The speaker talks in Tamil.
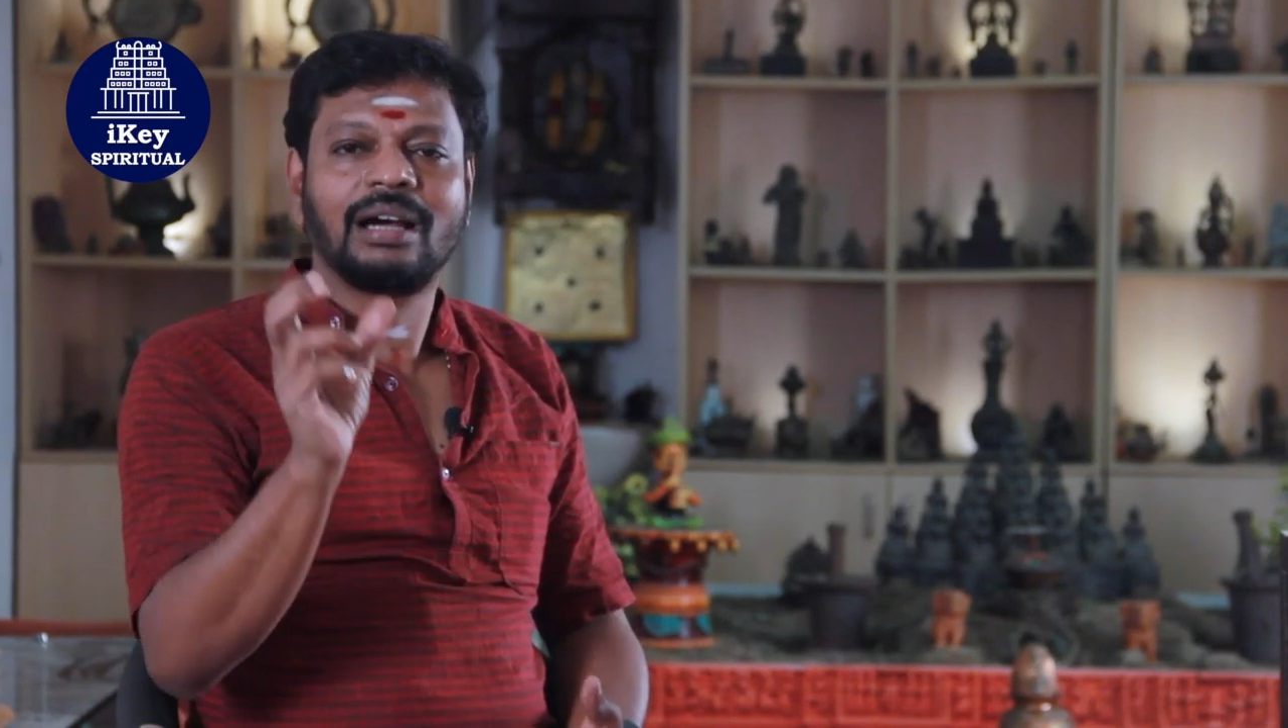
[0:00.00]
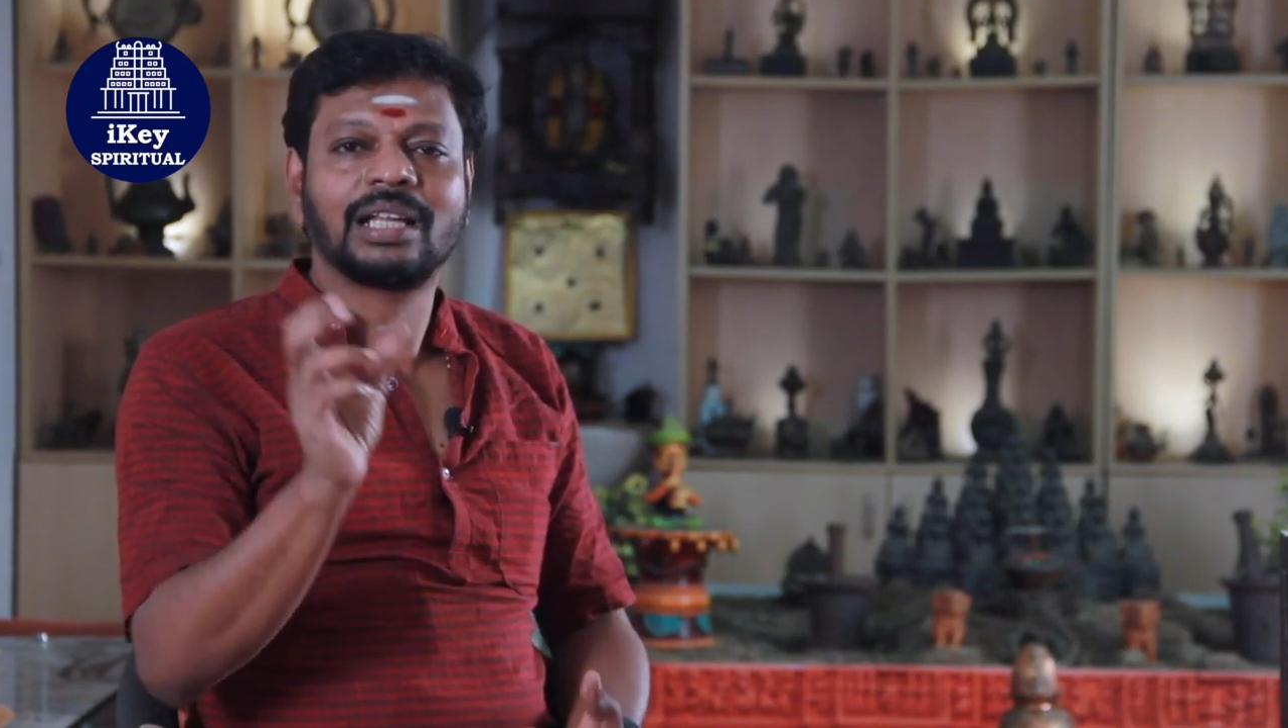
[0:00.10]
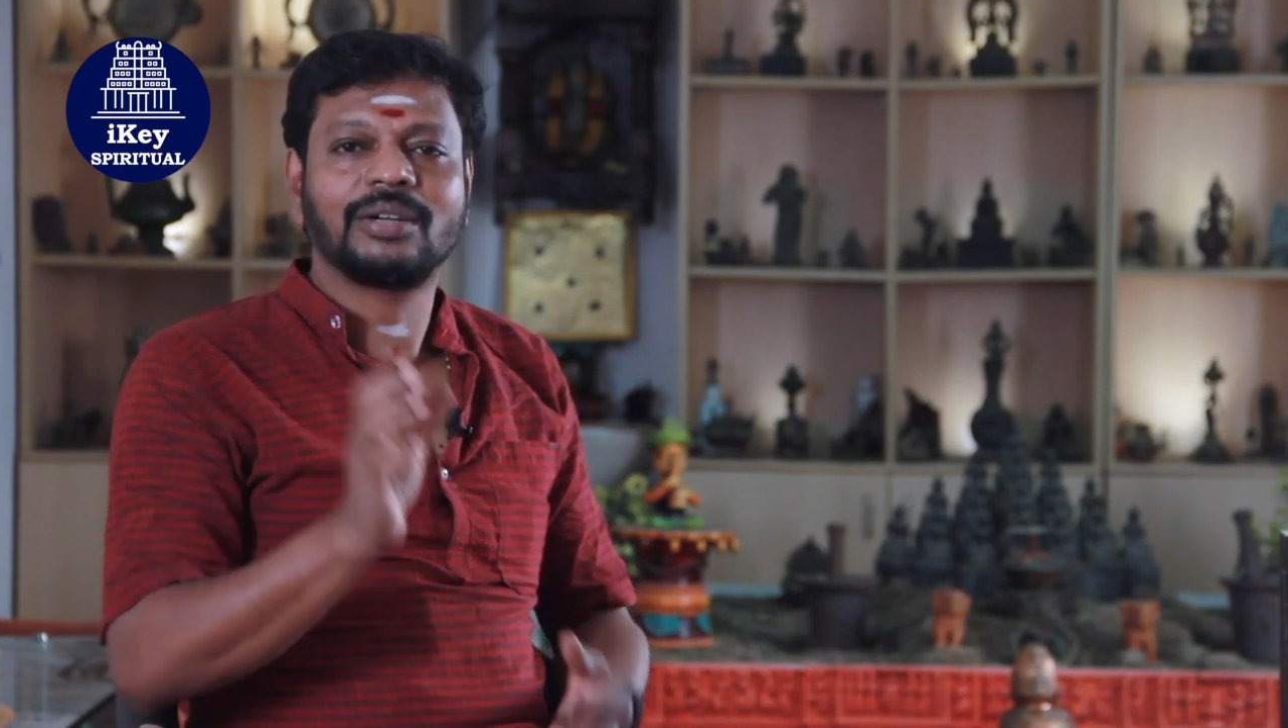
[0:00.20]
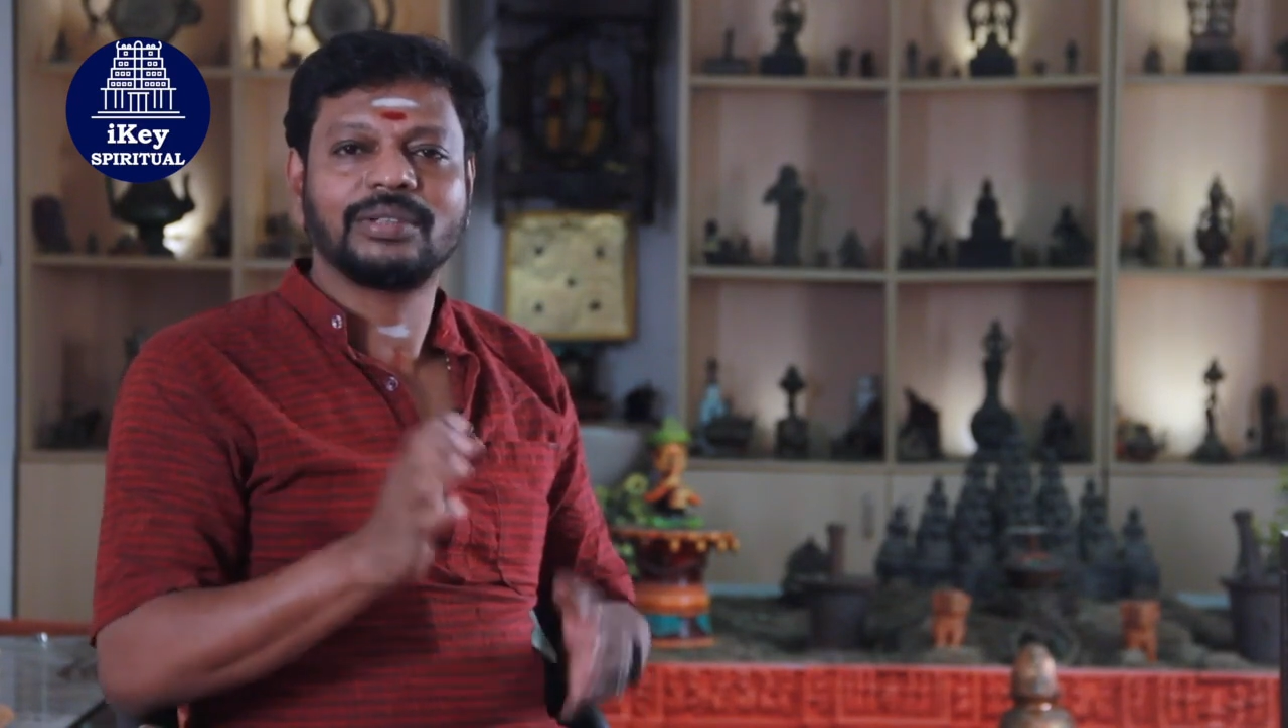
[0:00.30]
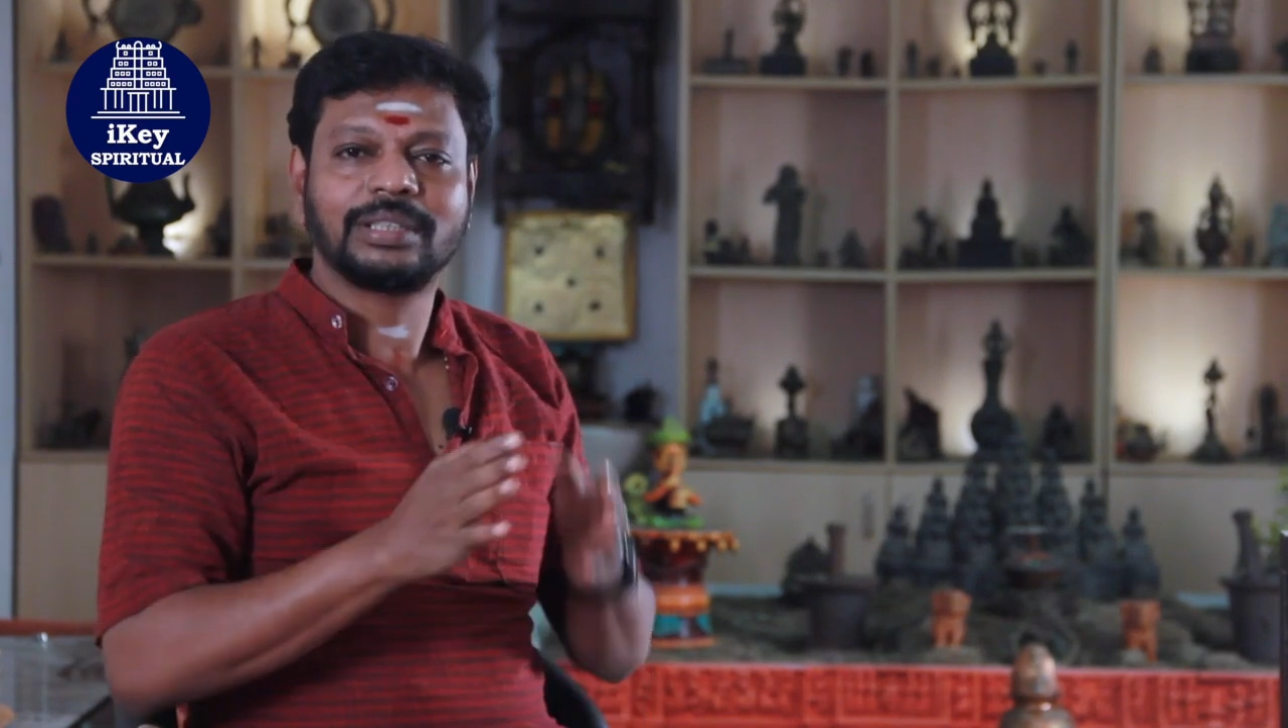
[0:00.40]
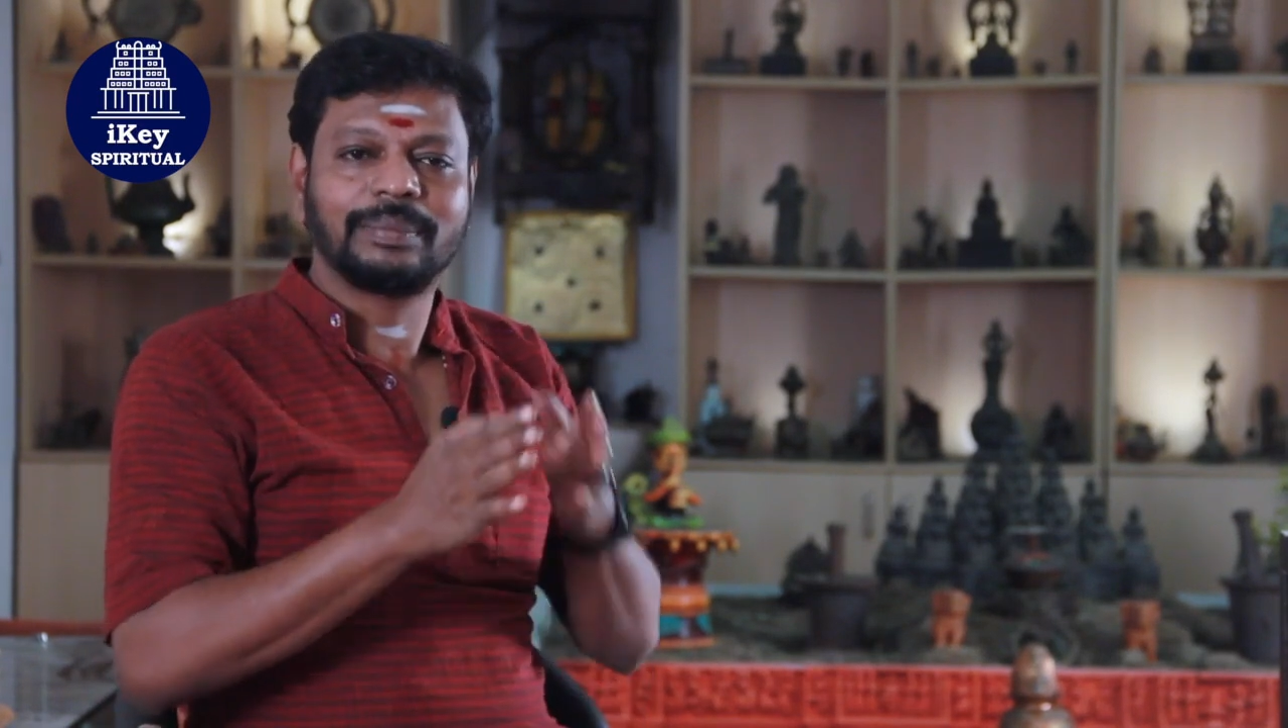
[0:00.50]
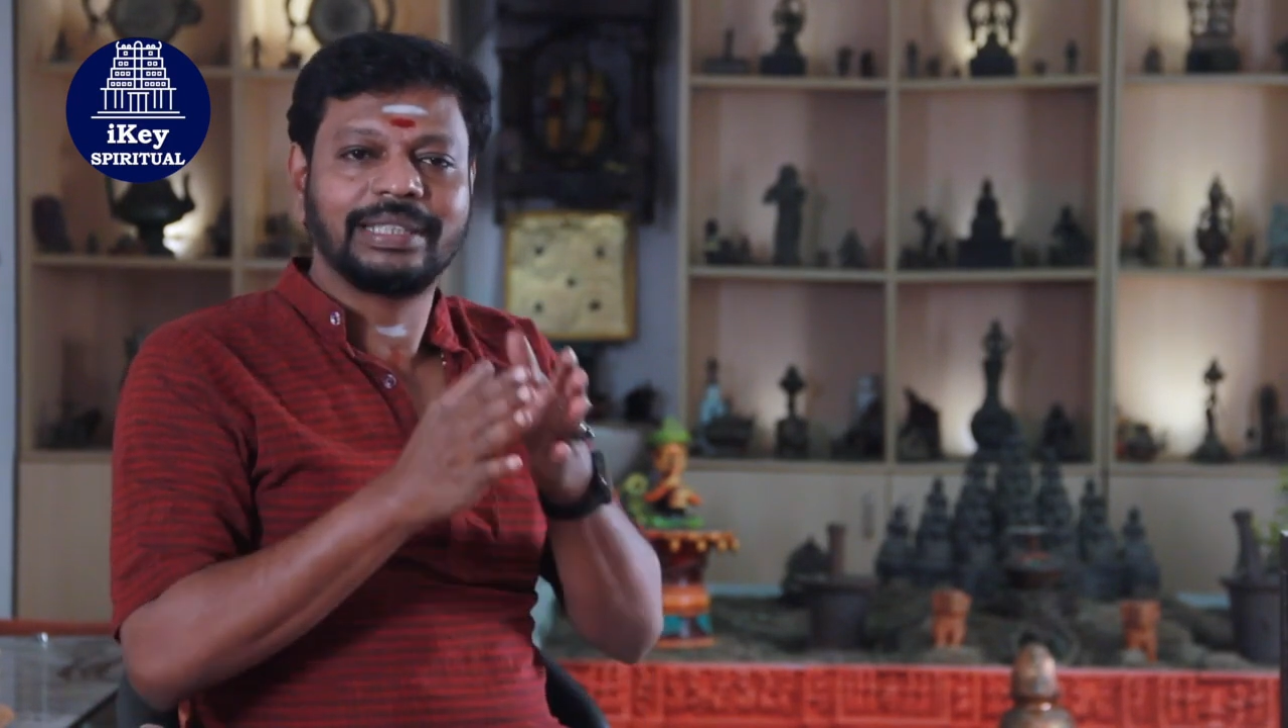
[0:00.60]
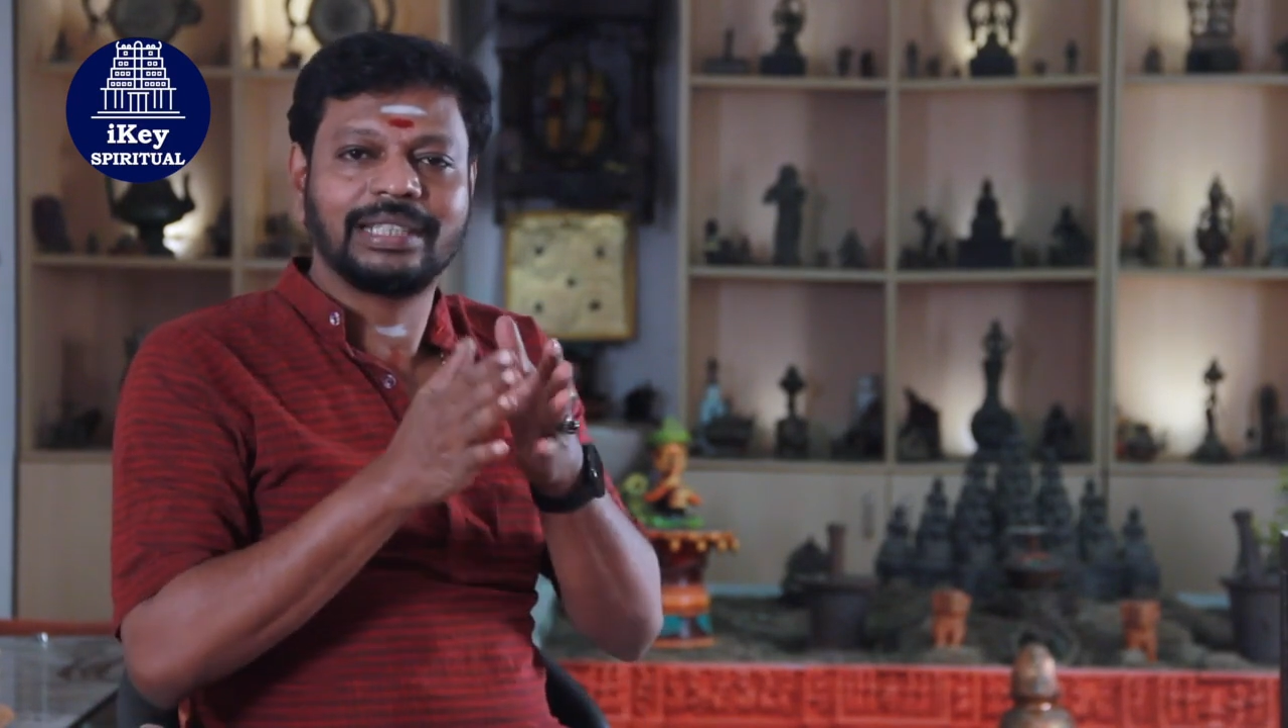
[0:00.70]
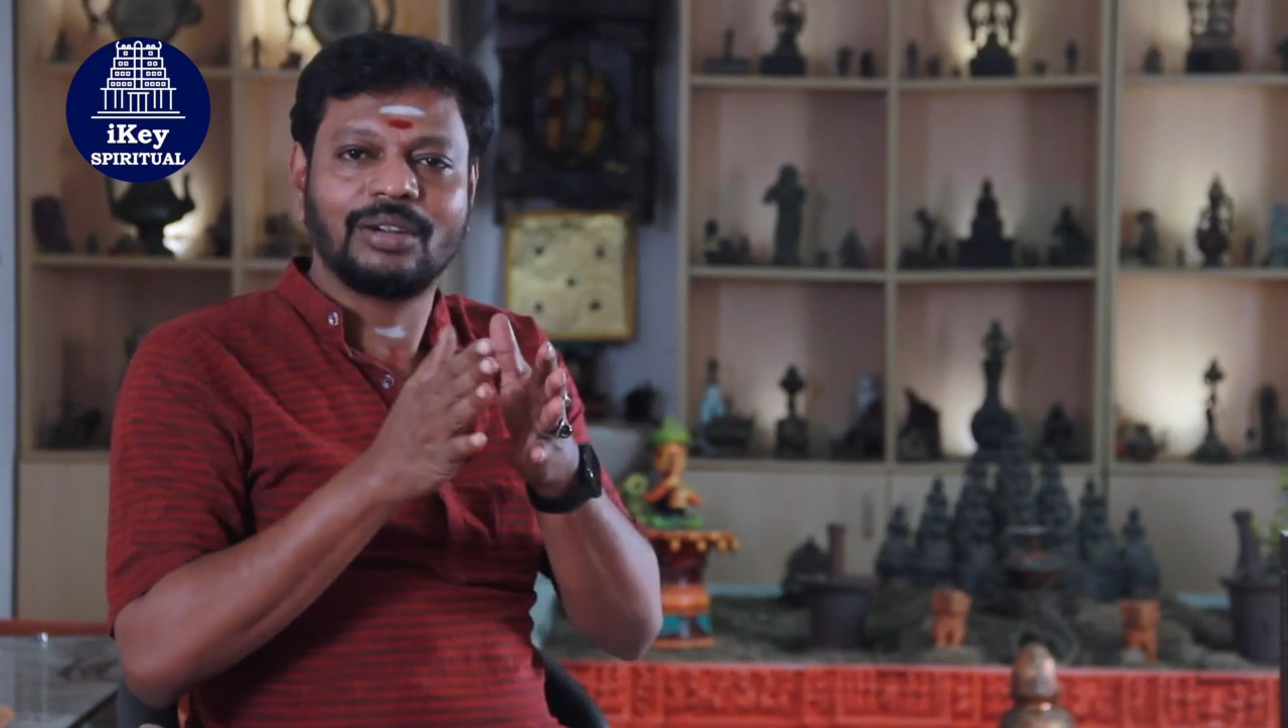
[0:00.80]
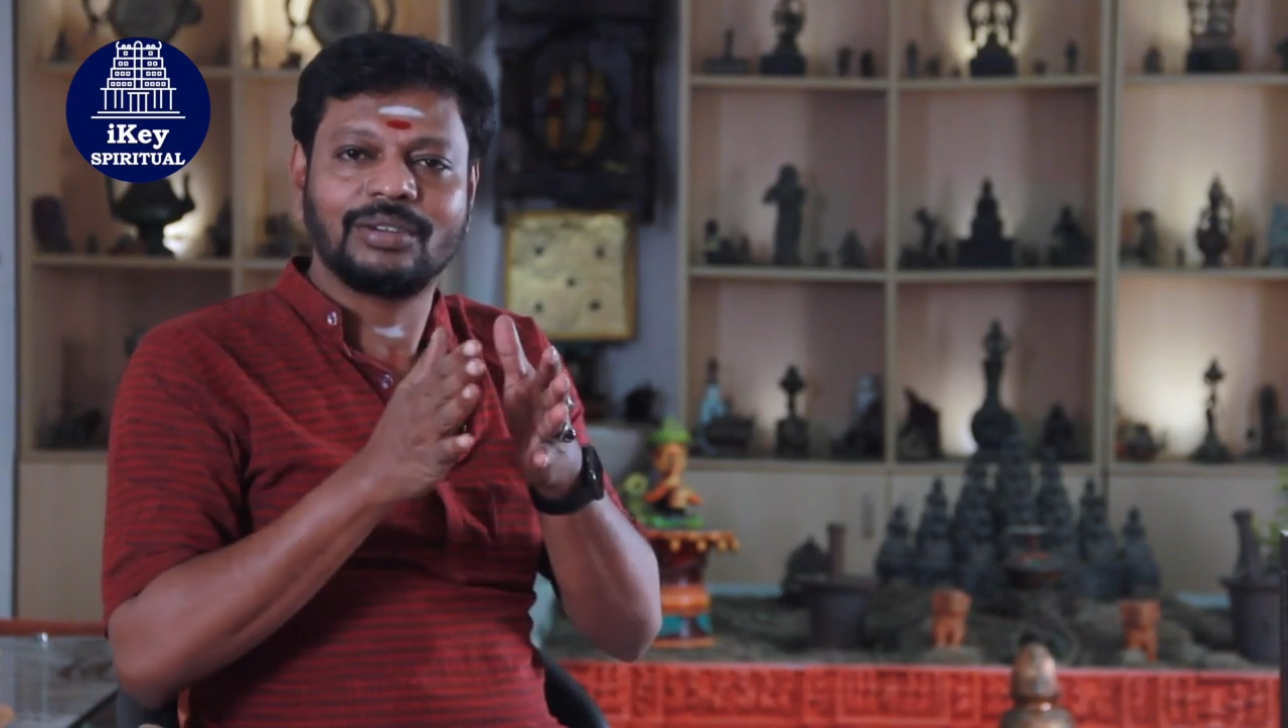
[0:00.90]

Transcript: ஆறா வந்து பார்த்திங்கன்னா